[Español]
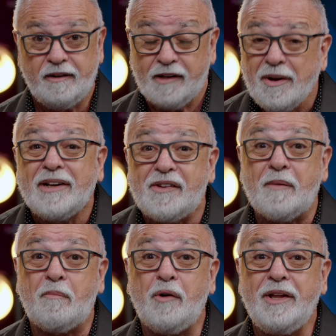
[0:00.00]
¿Sabe que se
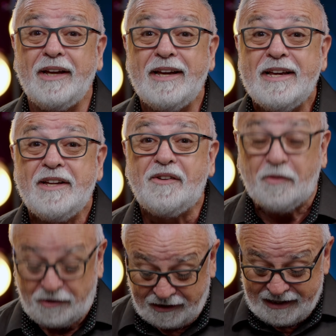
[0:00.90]
puede? Si
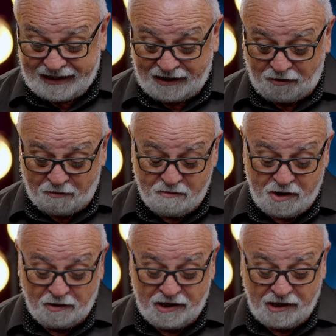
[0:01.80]
usted lee
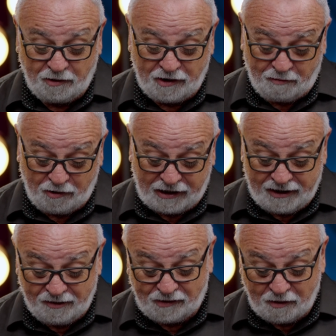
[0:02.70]
conmigo el libro de
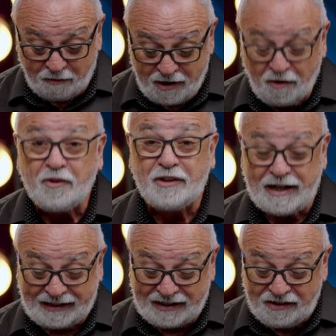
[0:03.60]
Apocalipsis, va a
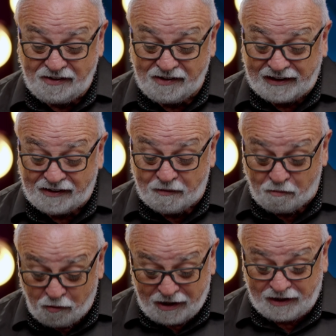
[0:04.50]
encontrar que dice que se
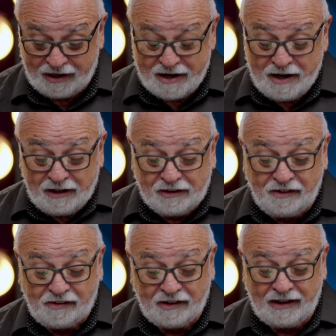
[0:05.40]
puede.
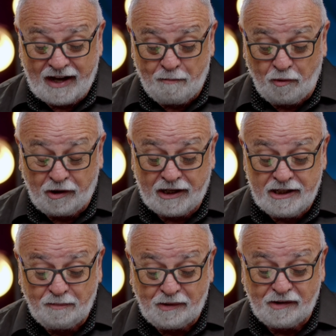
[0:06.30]
Dice
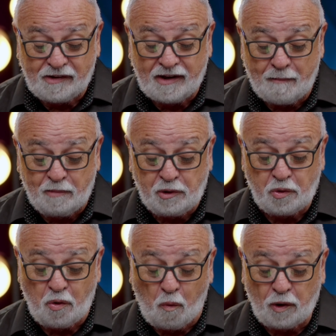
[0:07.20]
Apocalipsis
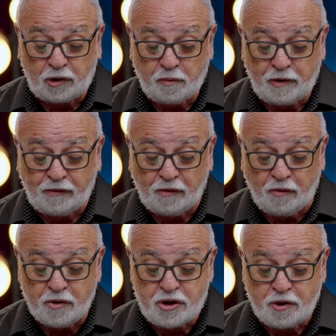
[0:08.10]
capítulo 4, verso
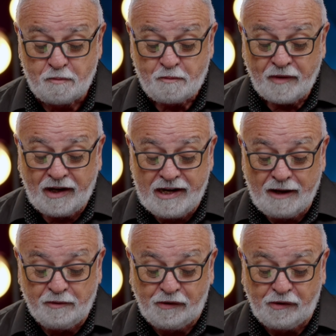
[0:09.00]
8, en
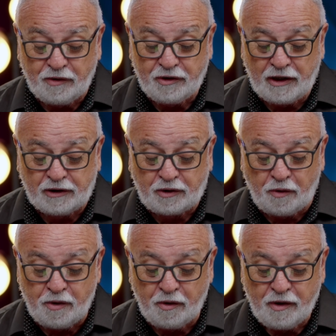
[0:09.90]
la visión del
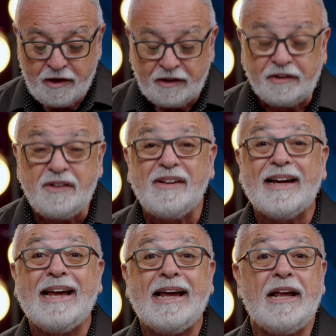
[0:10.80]
trono, dice
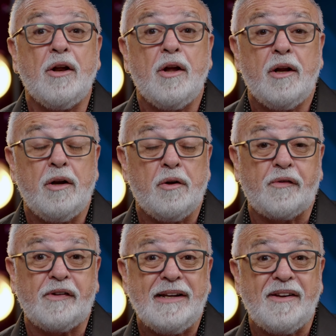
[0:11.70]
que
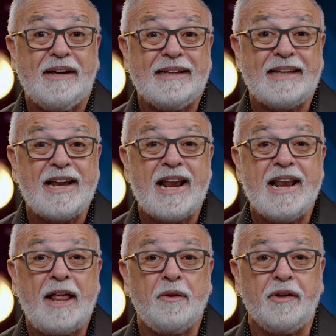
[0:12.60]
los seres que están al
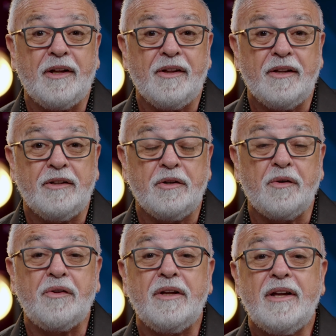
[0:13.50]
lado de
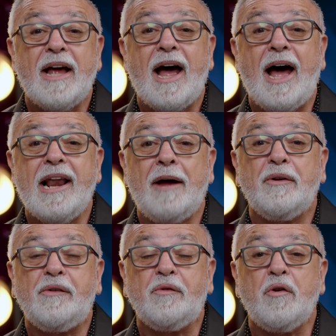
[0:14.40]
Dios
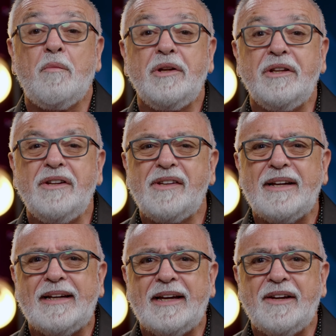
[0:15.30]
alaban su nombre y
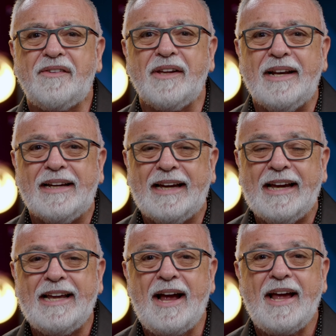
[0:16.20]
dicen que es el
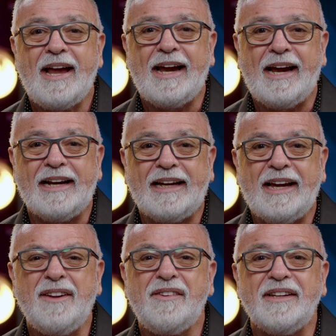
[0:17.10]
que era, el
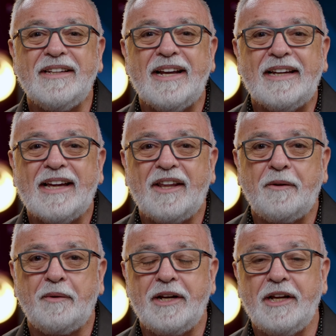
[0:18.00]
que es y el que ha de
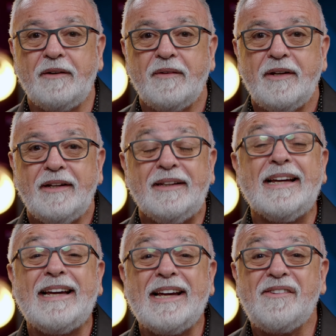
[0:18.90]
venir.
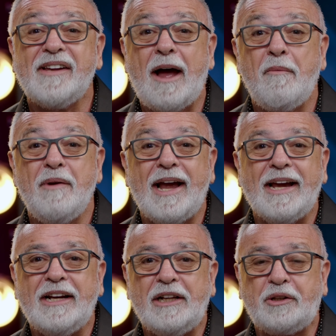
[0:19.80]
¿De qué se habla
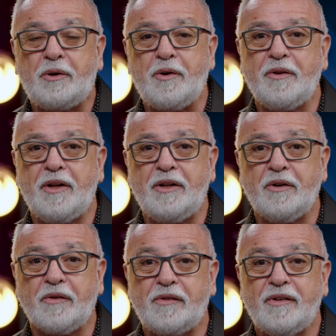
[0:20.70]
en el trono de
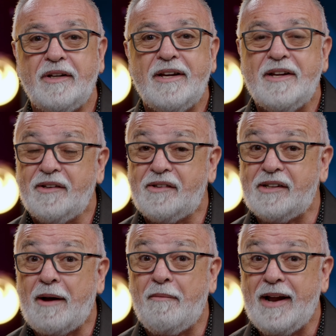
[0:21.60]
Dios?
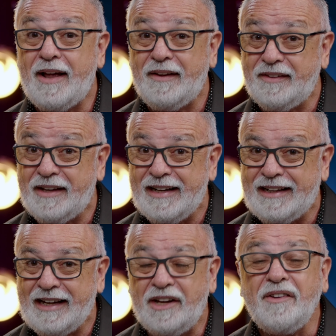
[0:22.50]
Se habla del
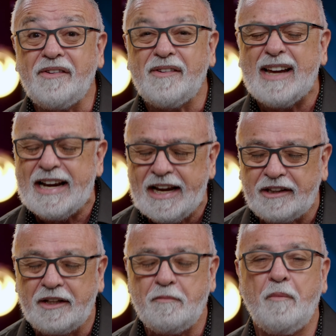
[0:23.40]
que es en
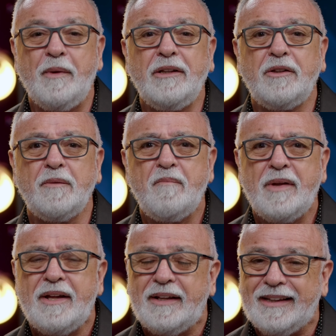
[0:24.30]
este momento,
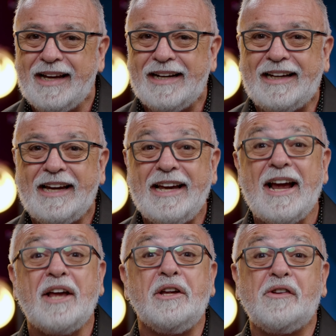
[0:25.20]
del que
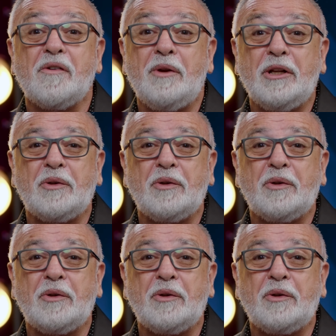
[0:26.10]
era y sobre